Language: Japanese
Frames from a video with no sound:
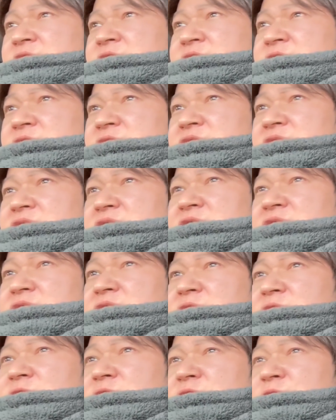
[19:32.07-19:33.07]

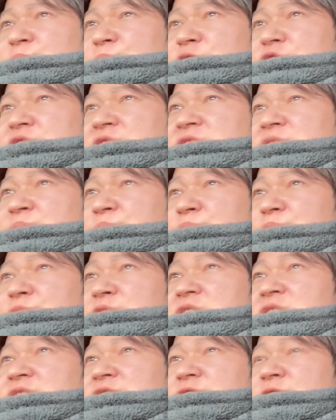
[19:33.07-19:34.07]
持ってきて
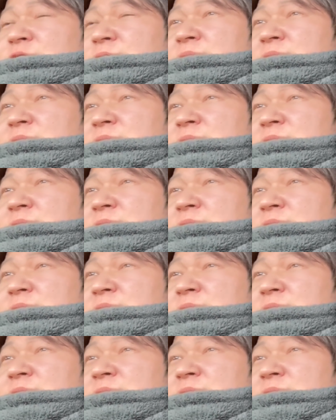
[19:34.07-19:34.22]
もらわんと